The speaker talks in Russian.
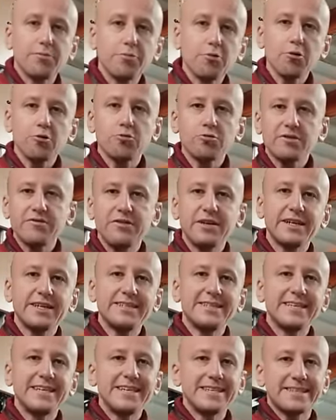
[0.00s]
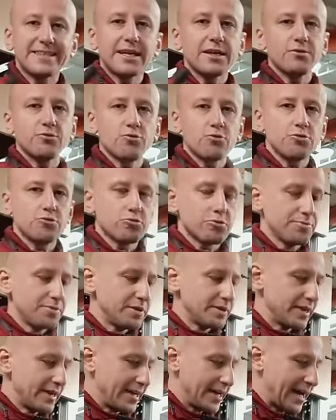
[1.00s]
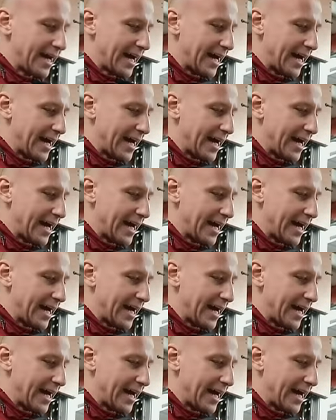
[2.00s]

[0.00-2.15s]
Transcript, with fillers: Блок у двигателей с одной турбиной,